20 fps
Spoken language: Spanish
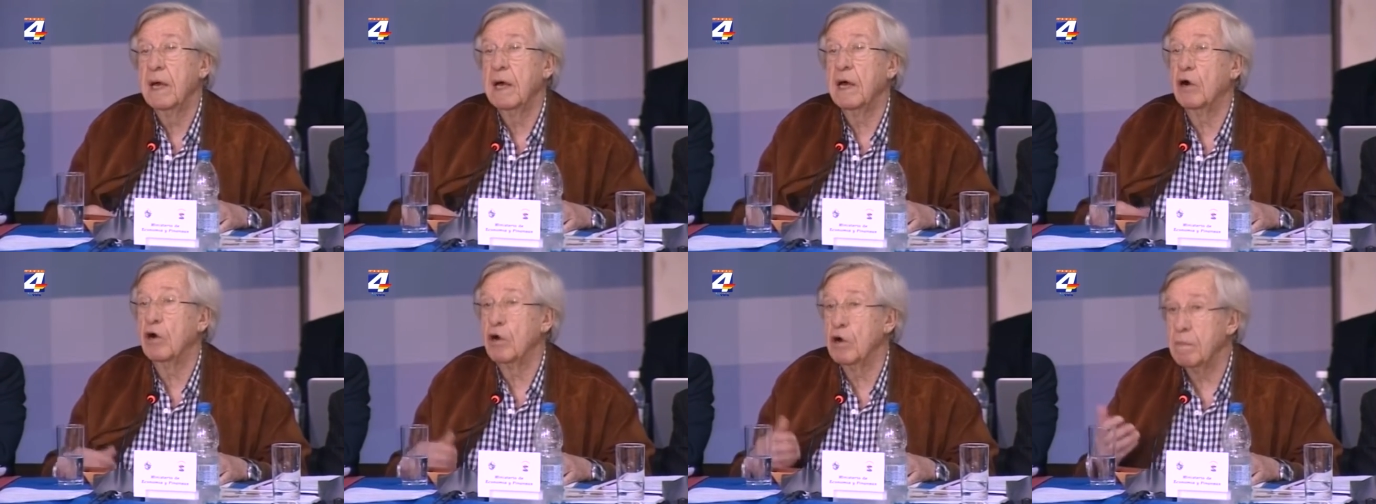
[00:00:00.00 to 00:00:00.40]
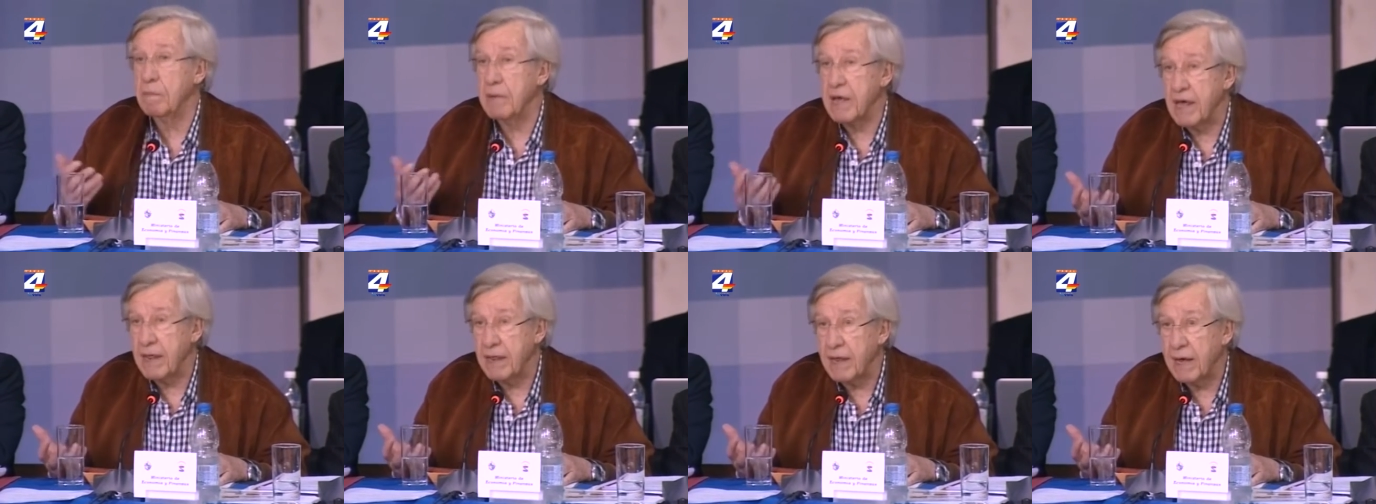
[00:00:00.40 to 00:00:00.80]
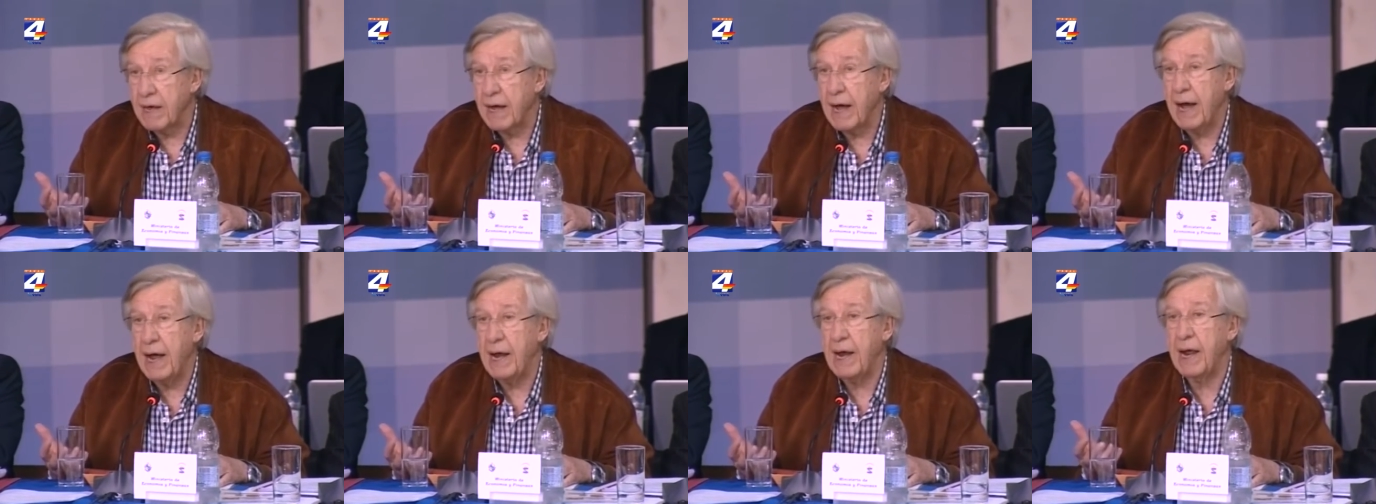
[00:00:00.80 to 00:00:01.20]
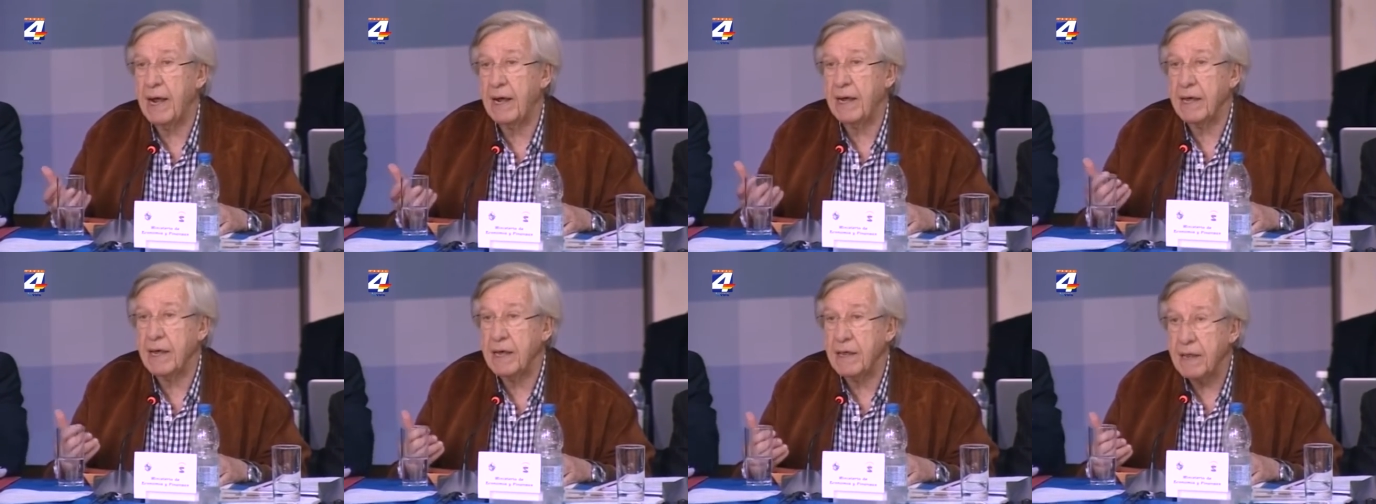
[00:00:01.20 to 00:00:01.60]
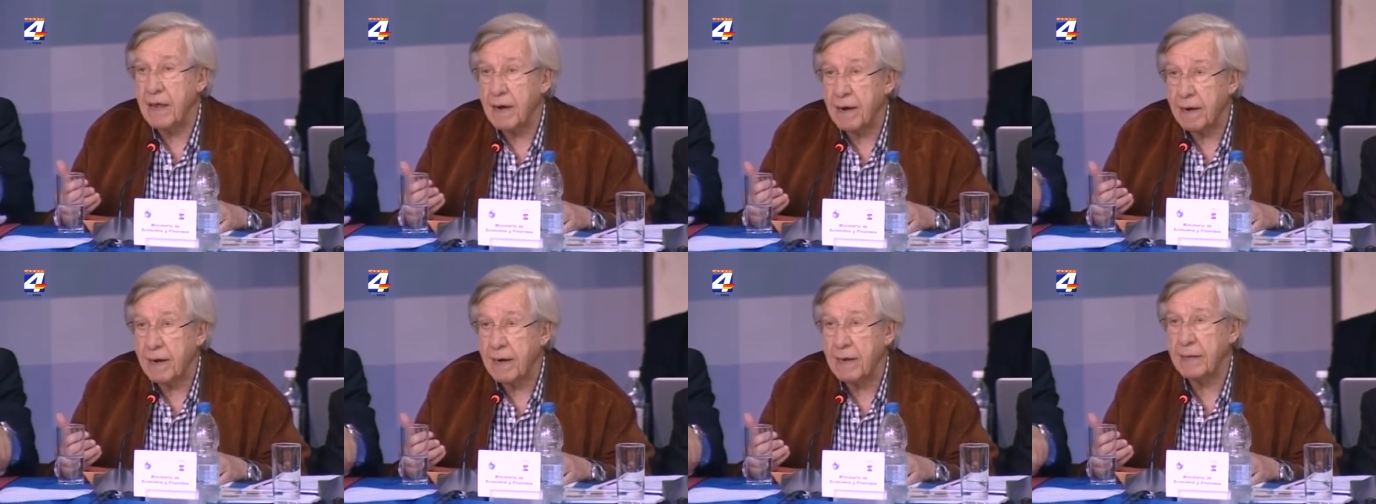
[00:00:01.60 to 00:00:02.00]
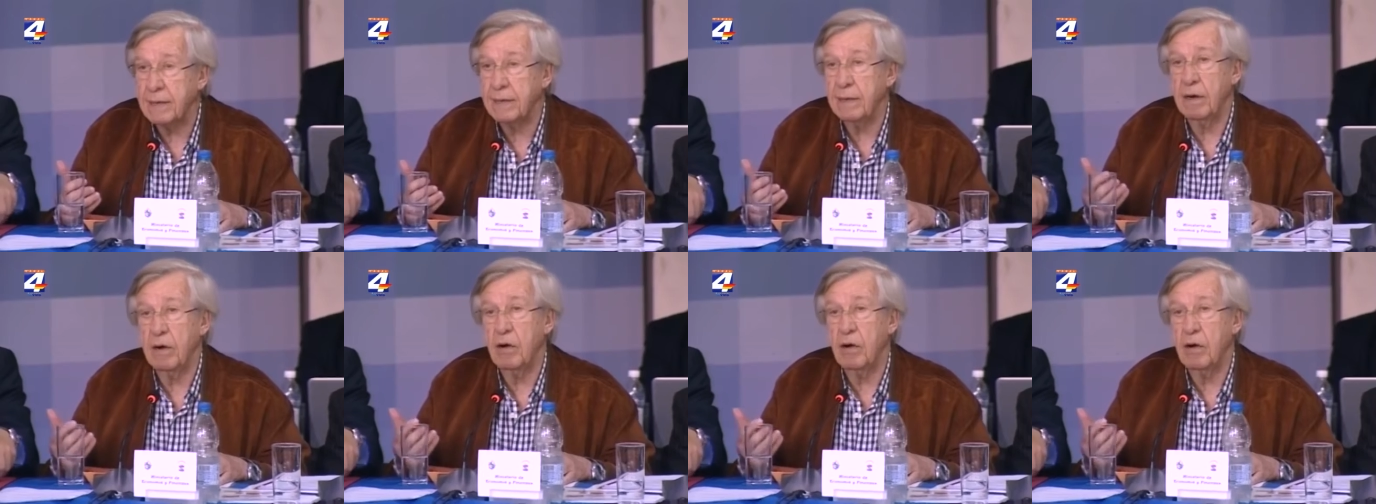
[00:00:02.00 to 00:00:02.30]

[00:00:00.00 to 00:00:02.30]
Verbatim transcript: economías de escala y de red,